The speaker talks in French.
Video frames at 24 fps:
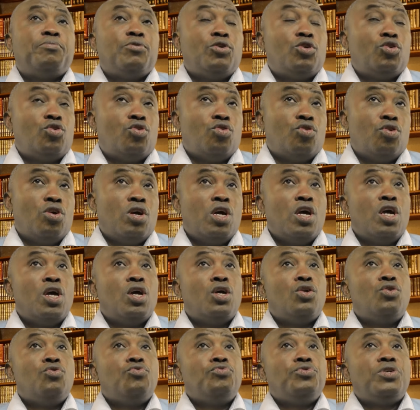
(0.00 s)
puisque
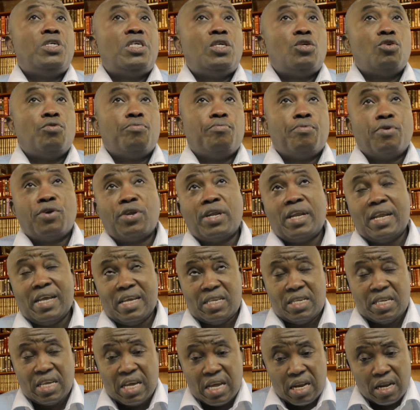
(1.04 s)
nous, ici au bord de la
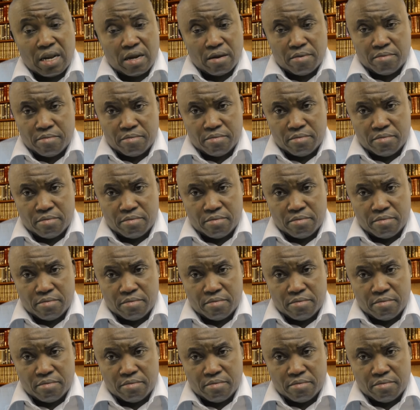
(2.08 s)
Seine,